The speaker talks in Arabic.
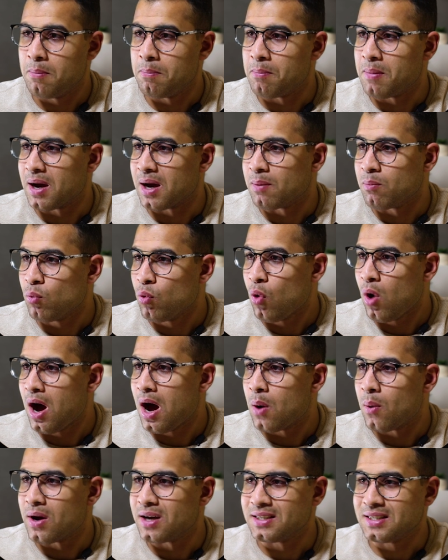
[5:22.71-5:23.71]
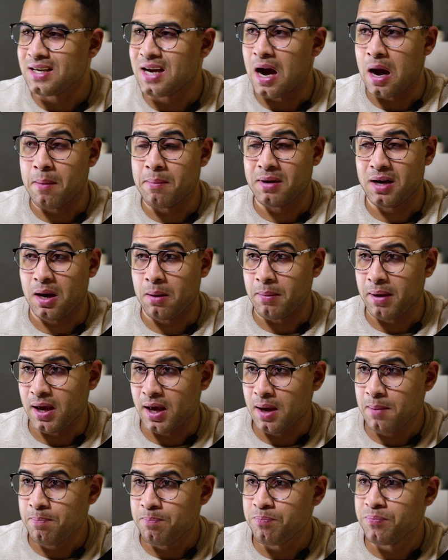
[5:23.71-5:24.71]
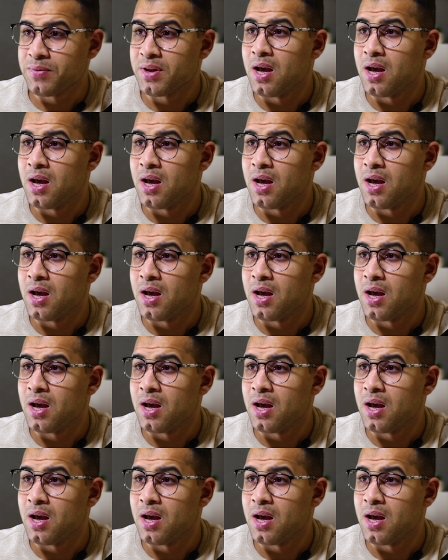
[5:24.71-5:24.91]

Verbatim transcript: مجموعه واسعه من المهام